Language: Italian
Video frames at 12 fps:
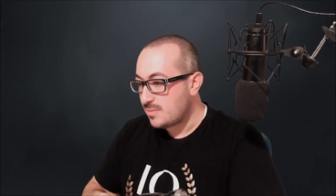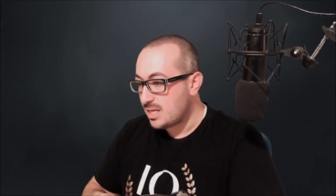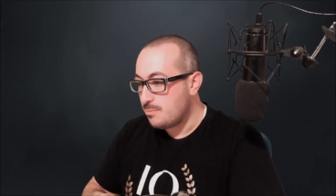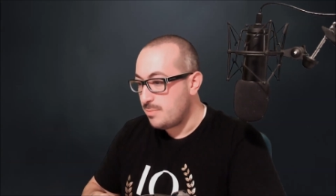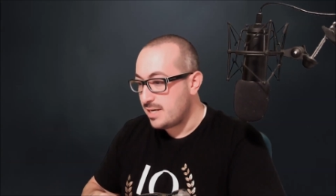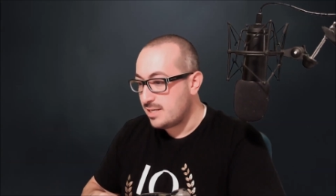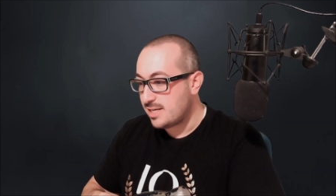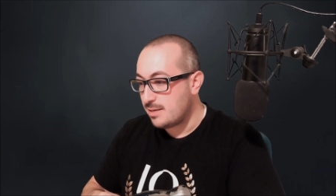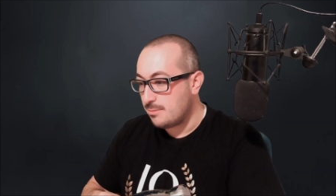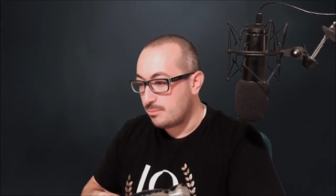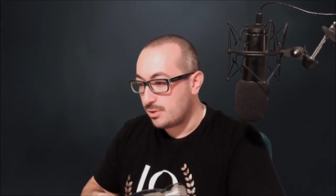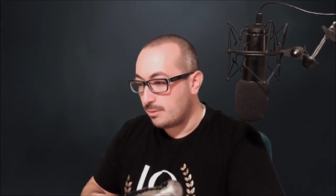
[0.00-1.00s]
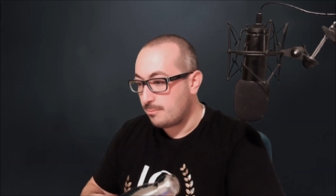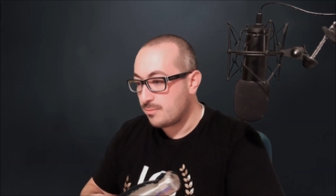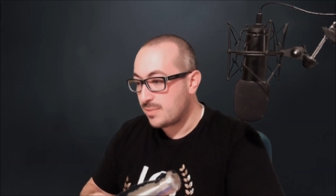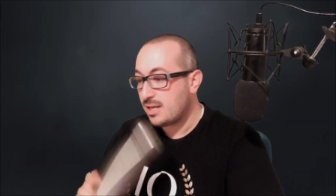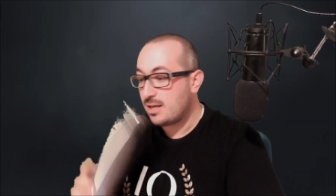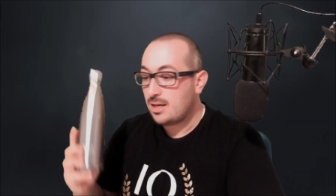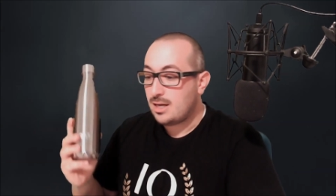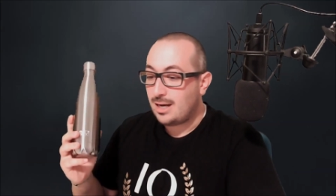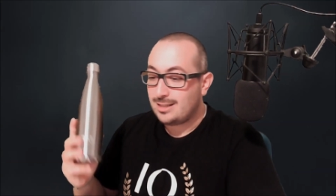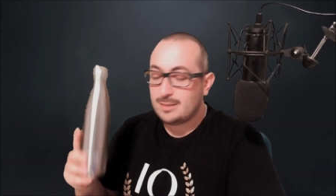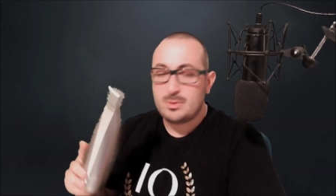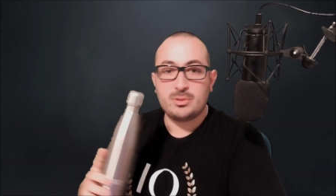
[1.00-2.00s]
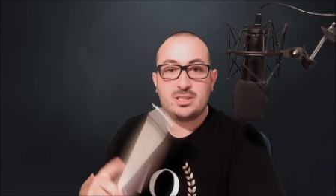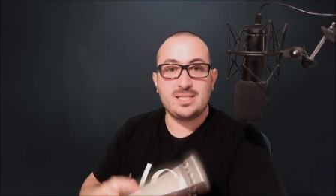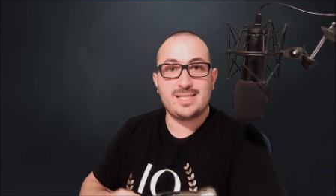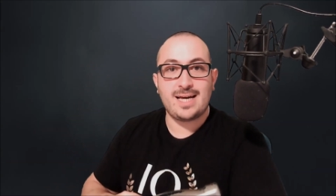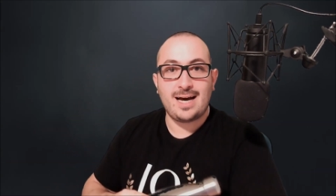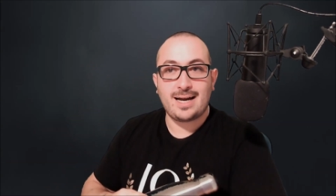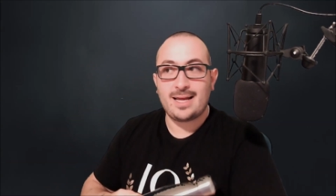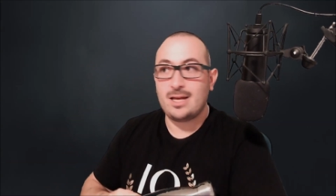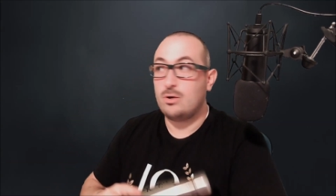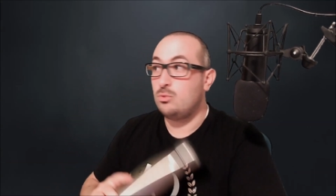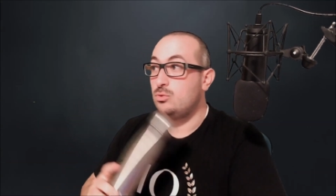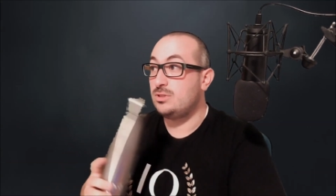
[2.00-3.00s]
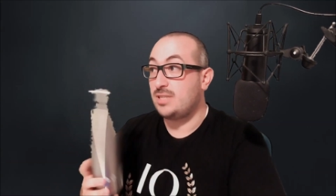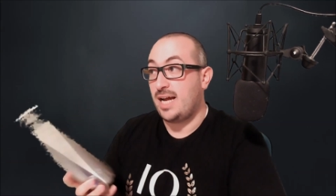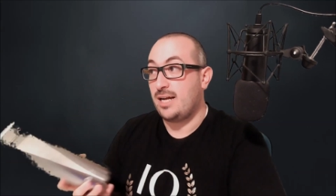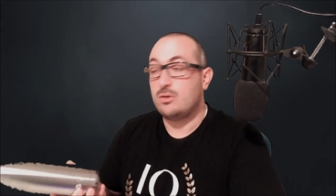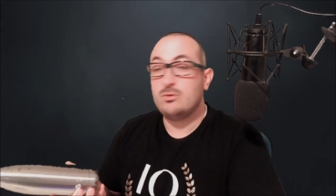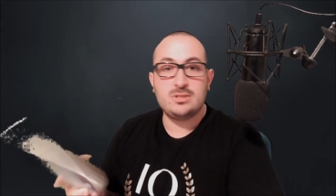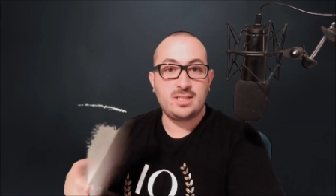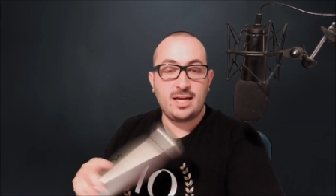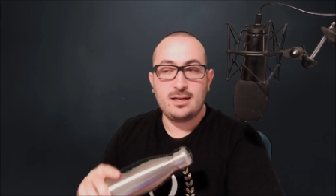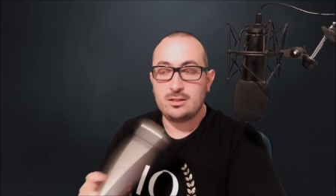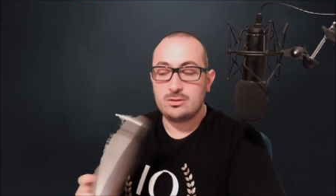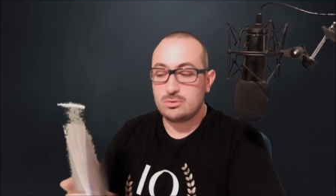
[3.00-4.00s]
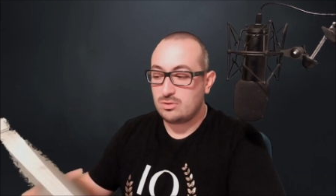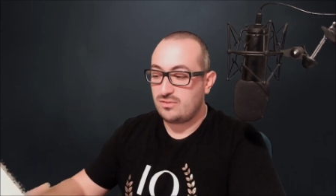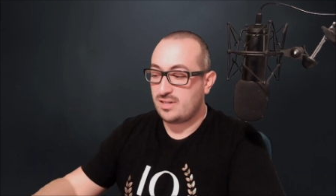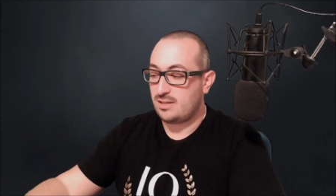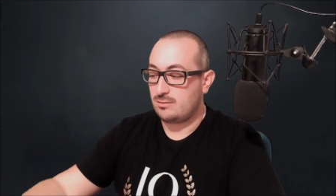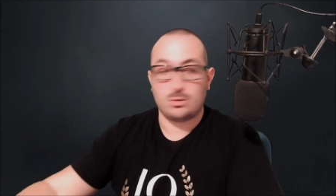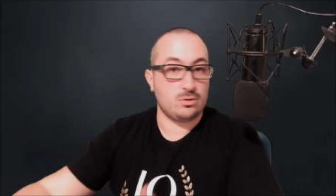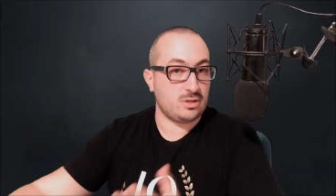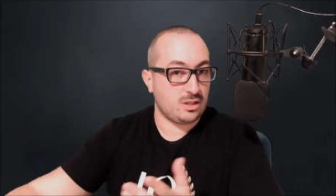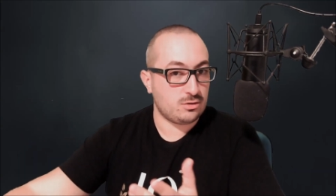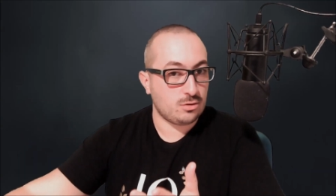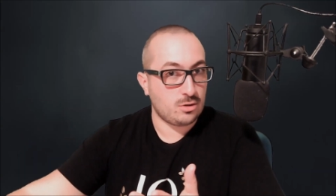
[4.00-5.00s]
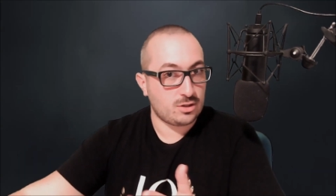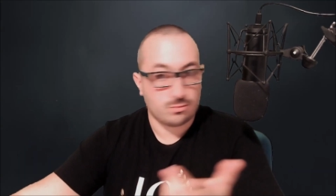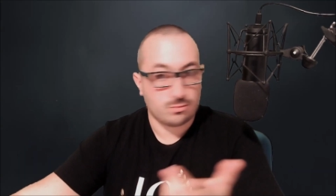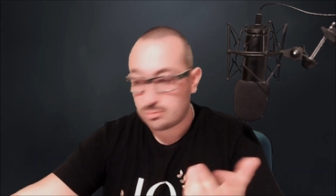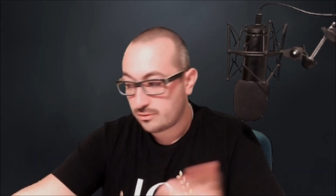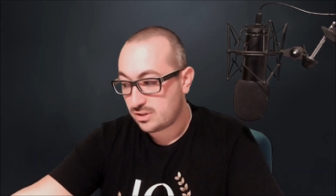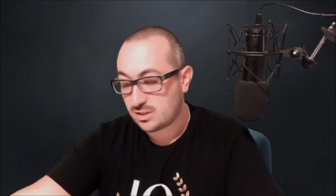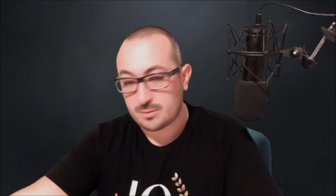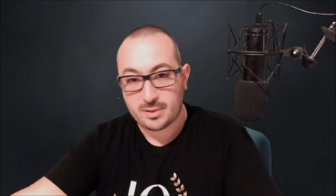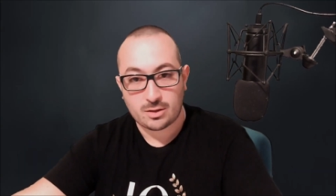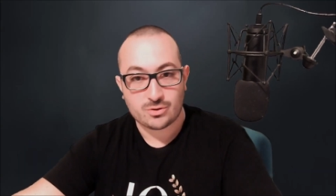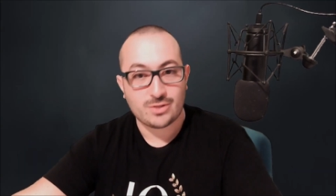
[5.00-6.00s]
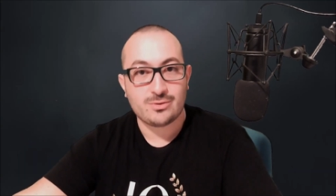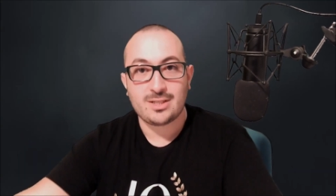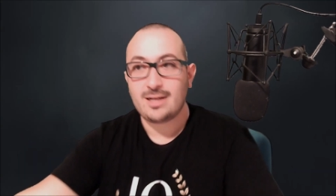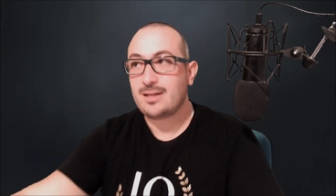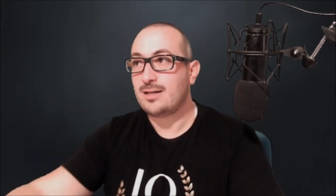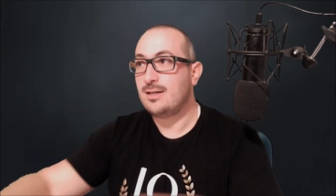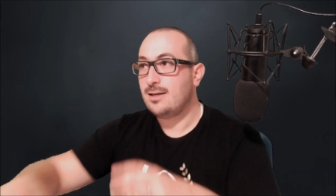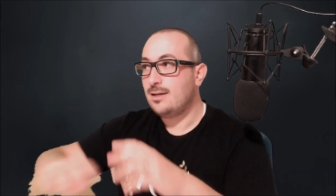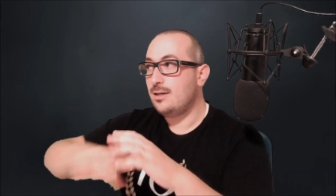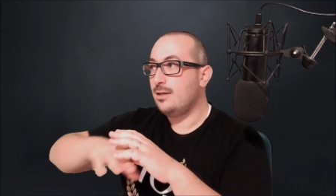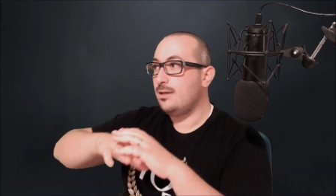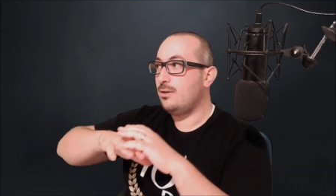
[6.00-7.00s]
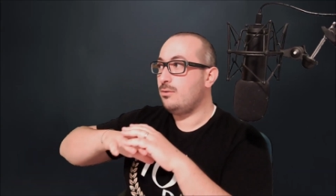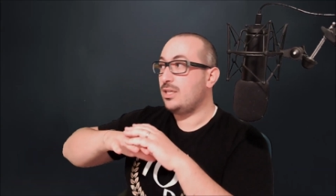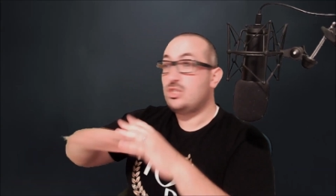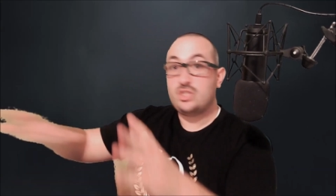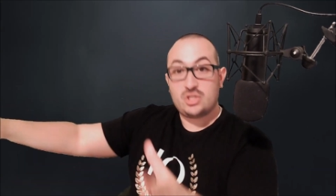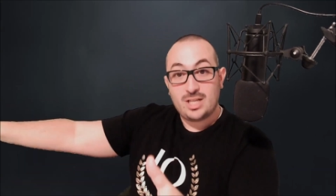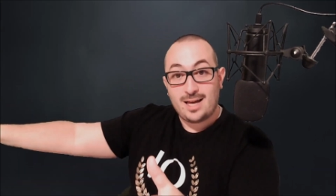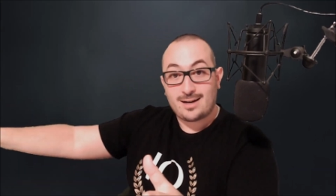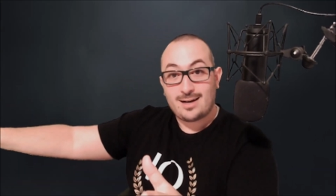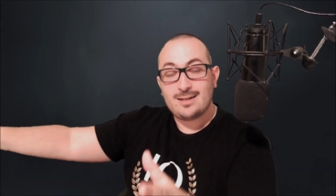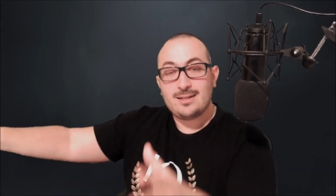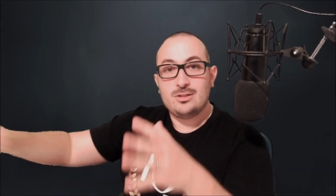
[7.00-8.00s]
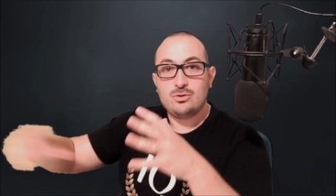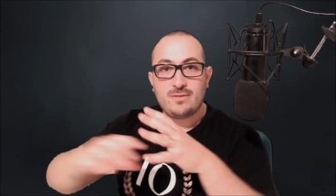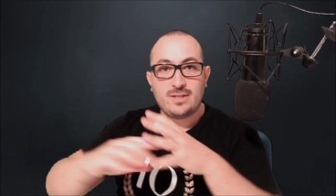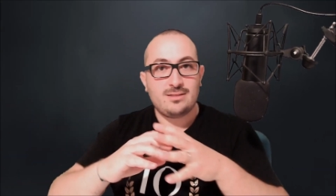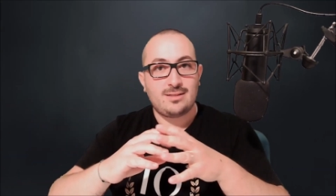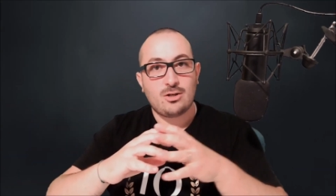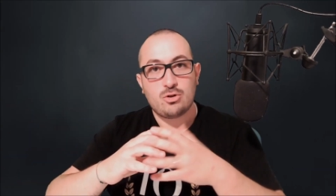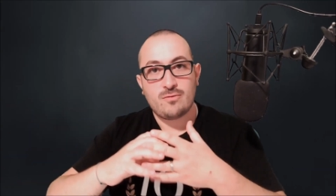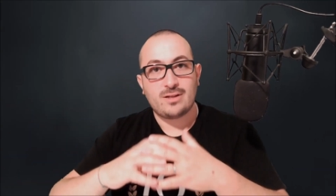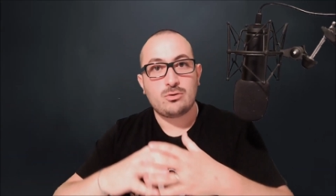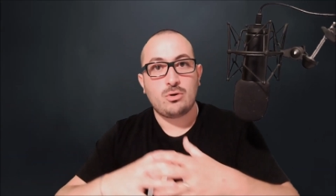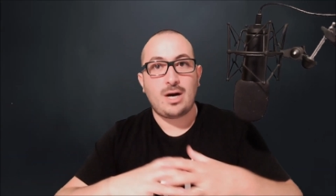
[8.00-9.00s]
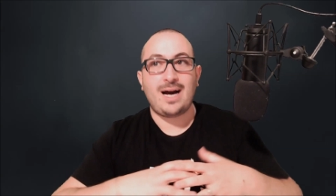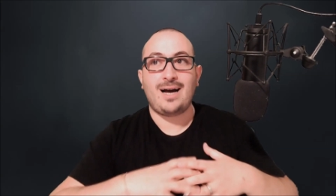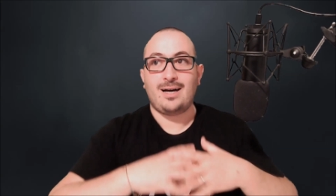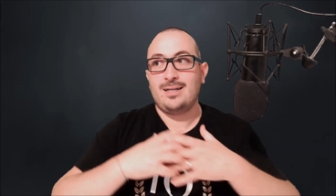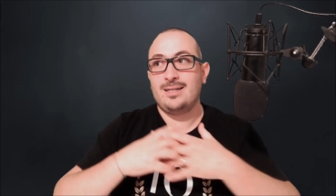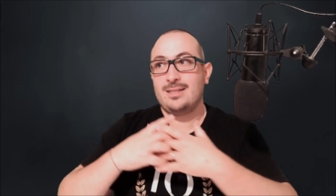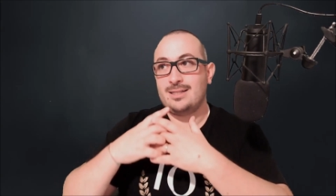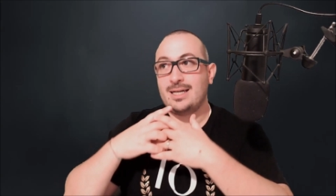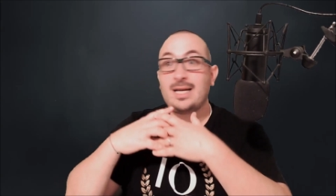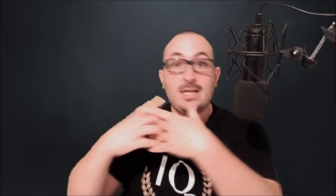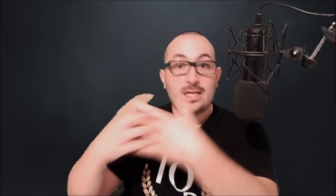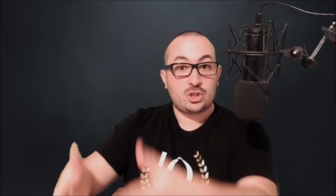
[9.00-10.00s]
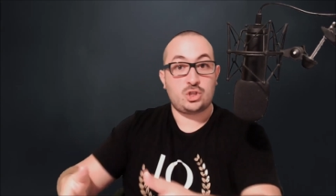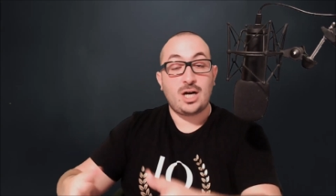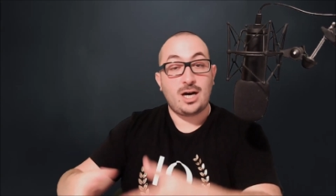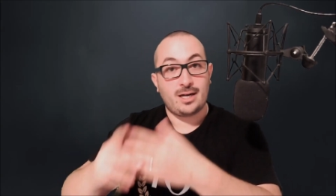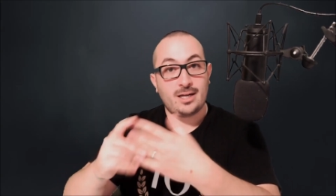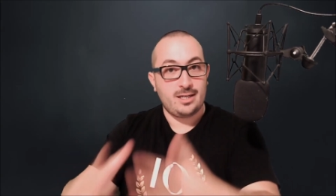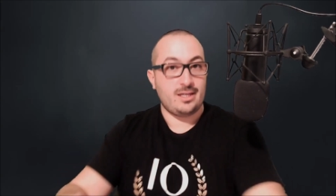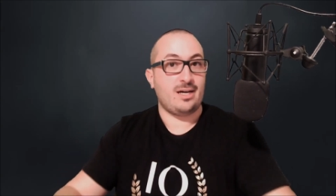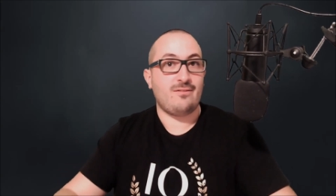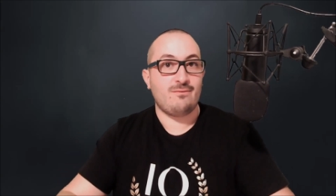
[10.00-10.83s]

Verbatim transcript: per esempio, andiamo a ipotizzare un tank, un tank dove, un contenitore, se uno dovesse sapere cos'è un tank, una cisterna dove all'interno io vado a eh, rilasciare e a